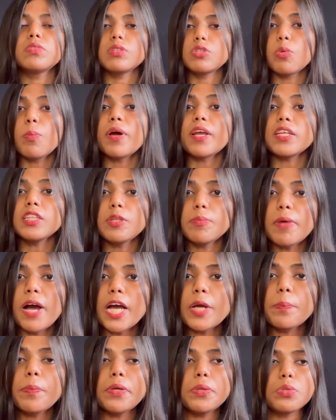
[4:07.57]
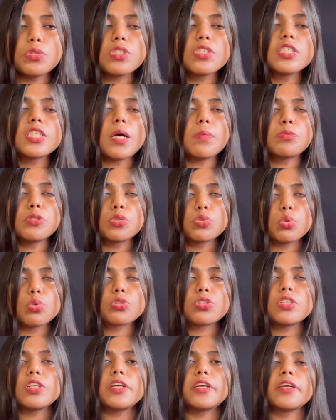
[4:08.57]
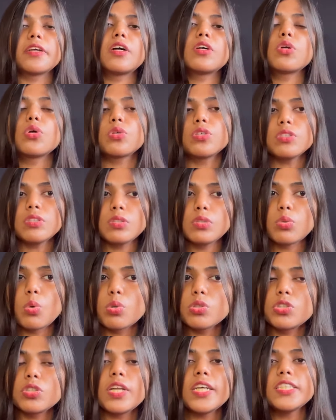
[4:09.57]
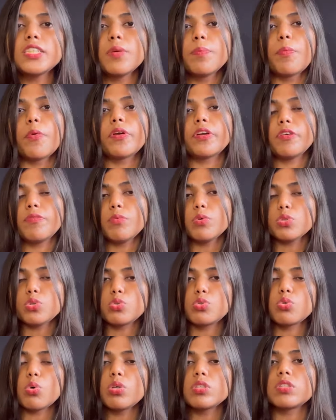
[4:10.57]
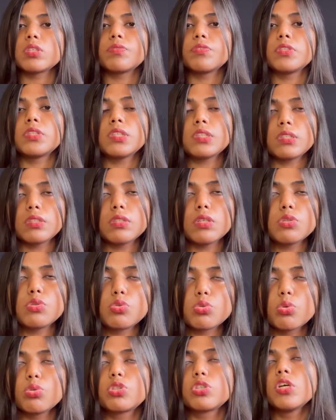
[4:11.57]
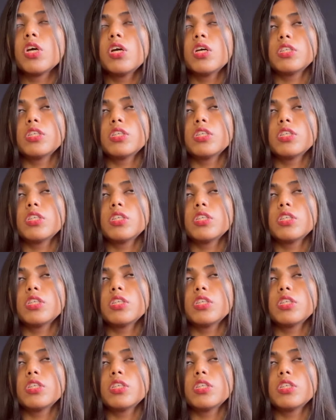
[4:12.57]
तुम्हारा दिमाग भी उसी हिसाब से सोचने लगेगा क्योंकि सोचना इज़ इंपॉर्टेंट वो सोच है फिजिक्स इज़ अ सोच